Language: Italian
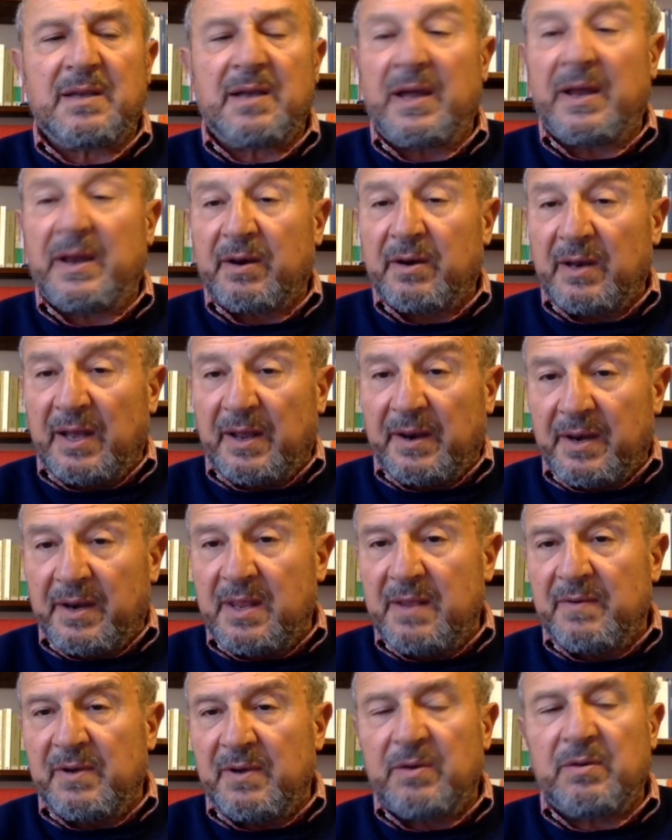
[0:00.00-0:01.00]
ar-
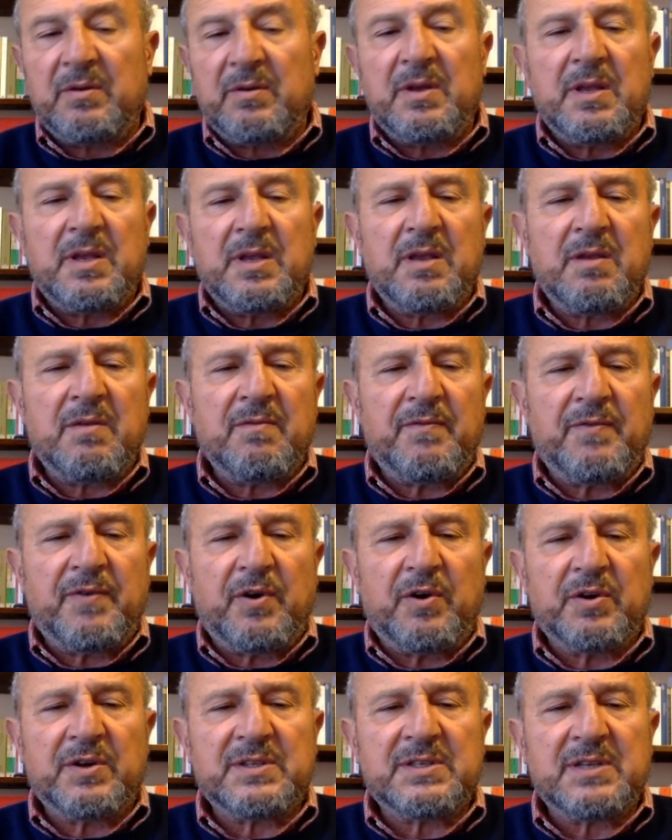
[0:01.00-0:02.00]
arrivano in
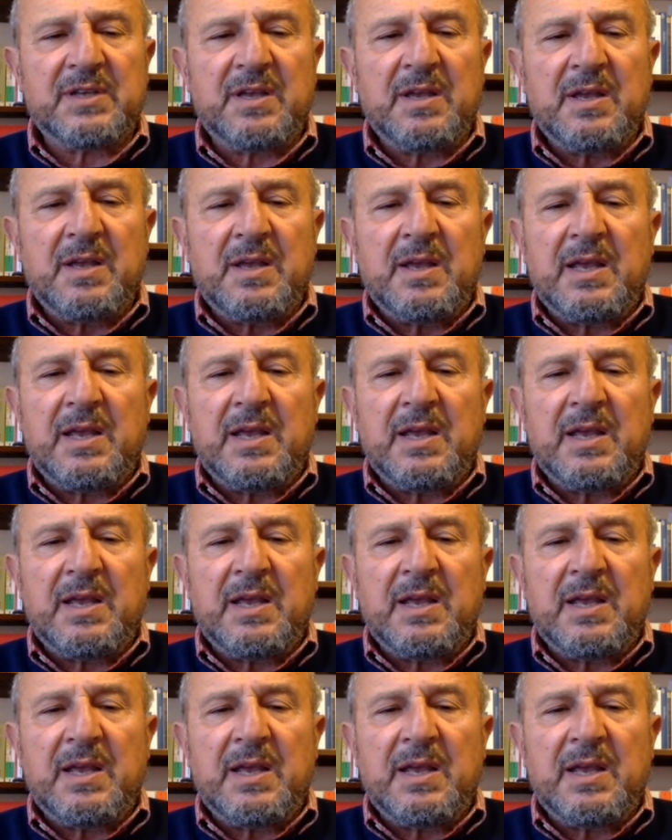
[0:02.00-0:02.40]
forza